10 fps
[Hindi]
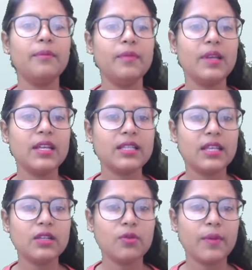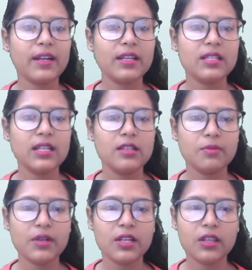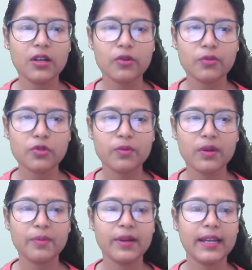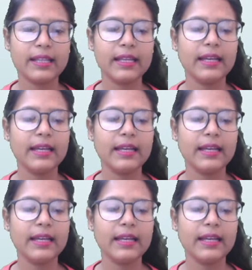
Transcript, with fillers: मेज के सोमैटिक सेल्स में कितना क्रोमोजोम नंबर रहता